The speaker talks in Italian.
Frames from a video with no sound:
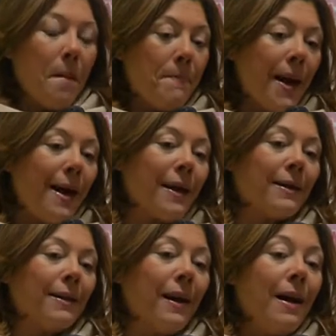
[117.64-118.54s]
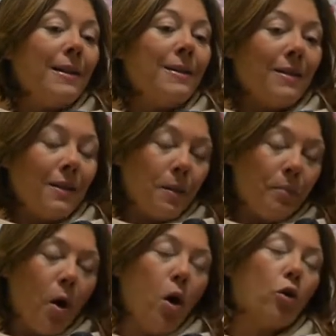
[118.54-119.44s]
per i siti
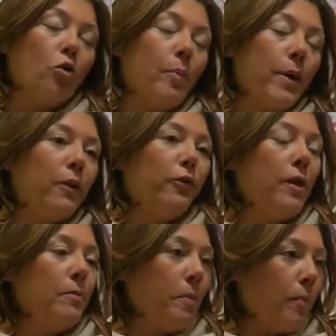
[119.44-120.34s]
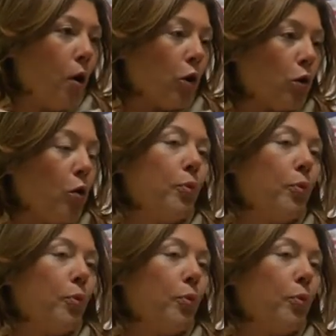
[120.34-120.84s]
porno, per i film porno,